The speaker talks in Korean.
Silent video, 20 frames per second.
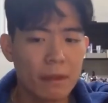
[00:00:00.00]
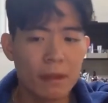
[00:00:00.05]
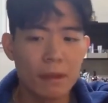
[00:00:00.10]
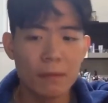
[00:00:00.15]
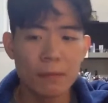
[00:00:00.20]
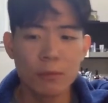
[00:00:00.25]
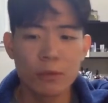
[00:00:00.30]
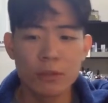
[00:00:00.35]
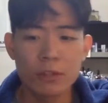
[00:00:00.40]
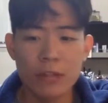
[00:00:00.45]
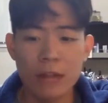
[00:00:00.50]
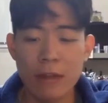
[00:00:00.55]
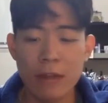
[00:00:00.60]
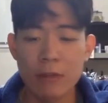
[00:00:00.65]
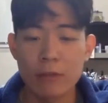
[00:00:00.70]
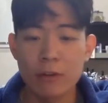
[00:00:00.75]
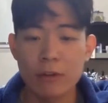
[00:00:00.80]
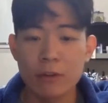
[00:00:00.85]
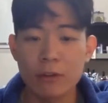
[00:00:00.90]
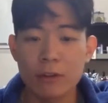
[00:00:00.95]
뭔가 잘
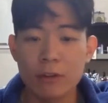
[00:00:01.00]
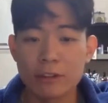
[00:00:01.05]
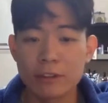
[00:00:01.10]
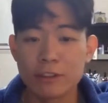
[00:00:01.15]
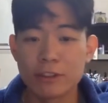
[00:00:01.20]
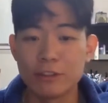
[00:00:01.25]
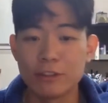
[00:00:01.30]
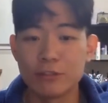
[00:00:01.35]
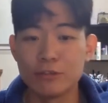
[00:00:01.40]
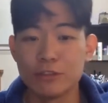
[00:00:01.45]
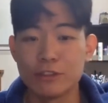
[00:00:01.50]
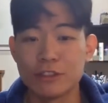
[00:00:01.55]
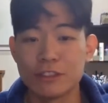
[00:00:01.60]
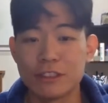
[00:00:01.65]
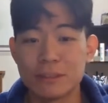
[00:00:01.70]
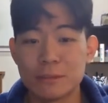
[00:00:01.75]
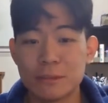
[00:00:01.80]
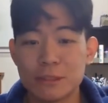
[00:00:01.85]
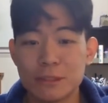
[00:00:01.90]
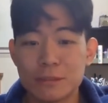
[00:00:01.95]
안될 것 같은 기운이
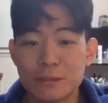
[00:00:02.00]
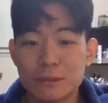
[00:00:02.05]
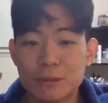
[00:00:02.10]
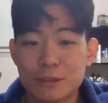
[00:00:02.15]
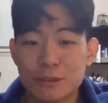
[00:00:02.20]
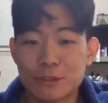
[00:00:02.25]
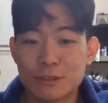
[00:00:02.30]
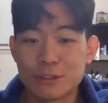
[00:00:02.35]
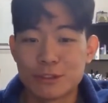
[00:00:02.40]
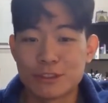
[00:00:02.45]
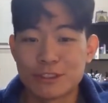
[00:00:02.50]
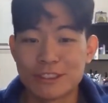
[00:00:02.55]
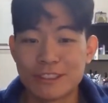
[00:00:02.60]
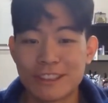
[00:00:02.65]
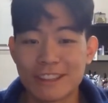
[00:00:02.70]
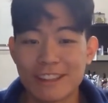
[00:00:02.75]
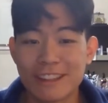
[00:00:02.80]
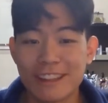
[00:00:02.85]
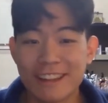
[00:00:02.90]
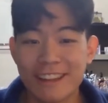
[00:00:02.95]
스물스물
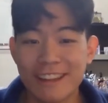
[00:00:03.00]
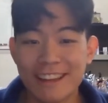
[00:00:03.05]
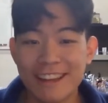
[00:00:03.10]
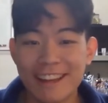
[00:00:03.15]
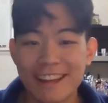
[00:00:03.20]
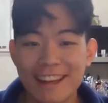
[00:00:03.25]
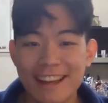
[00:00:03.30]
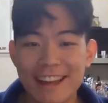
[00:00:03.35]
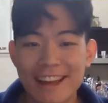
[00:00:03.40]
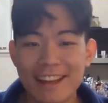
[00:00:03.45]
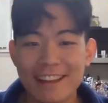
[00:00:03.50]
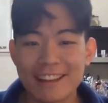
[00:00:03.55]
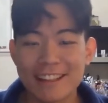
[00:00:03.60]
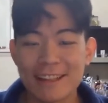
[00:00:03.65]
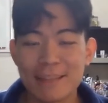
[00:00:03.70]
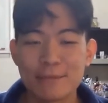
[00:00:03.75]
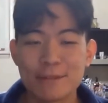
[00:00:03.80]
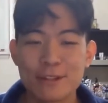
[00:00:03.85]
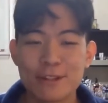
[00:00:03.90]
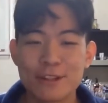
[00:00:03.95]
느껴지는데 약간
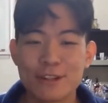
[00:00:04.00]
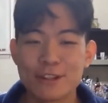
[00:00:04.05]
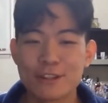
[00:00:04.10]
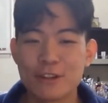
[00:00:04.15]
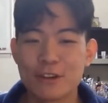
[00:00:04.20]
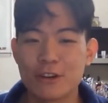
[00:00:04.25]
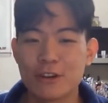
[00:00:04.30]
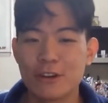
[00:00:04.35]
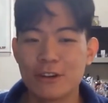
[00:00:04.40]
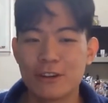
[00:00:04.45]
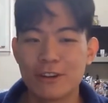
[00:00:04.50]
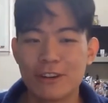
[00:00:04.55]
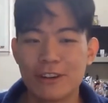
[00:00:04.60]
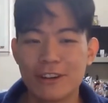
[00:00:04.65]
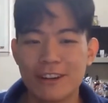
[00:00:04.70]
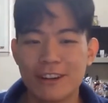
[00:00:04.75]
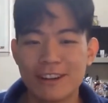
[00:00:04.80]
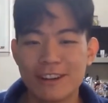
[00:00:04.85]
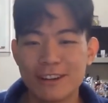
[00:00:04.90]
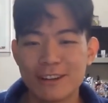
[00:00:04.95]
삼성에서
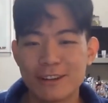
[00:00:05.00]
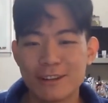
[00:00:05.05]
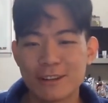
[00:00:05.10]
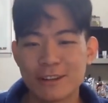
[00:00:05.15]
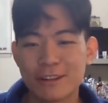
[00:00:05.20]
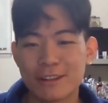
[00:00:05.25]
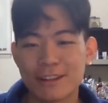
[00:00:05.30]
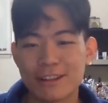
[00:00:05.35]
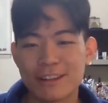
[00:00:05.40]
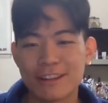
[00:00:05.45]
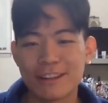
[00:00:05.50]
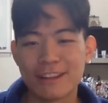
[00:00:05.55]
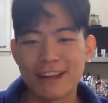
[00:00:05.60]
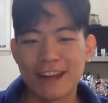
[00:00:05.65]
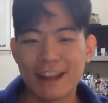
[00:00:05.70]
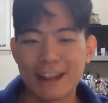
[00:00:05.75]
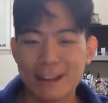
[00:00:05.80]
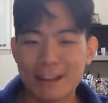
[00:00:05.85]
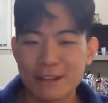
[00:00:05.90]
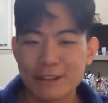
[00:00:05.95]

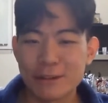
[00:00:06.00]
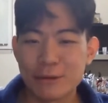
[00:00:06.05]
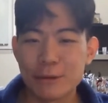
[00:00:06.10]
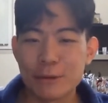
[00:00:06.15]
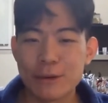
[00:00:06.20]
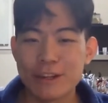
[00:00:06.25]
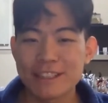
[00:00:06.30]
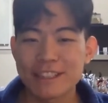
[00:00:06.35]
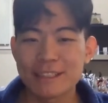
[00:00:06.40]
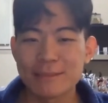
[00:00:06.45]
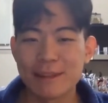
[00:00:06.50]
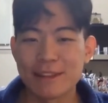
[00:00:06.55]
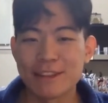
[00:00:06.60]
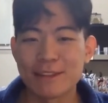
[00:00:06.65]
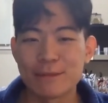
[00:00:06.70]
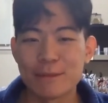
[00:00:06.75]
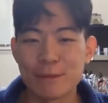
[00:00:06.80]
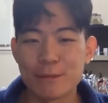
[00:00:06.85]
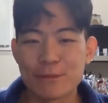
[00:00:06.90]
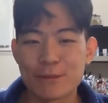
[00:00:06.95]
아이 OS
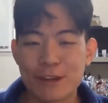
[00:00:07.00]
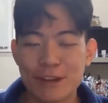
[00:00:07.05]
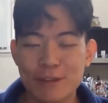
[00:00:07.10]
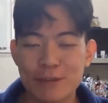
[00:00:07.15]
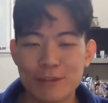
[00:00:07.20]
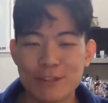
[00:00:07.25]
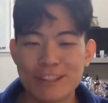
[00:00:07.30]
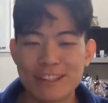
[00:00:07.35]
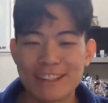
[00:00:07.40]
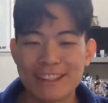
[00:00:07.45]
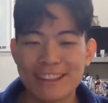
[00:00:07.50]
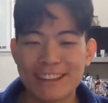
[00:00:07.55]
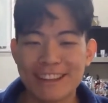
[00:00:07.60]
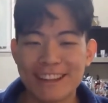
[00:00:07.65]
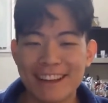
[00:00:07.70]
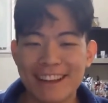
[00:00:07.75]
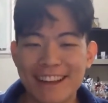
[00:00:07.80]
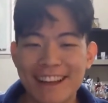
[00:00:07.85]
만들면 엄청 안 되잖아.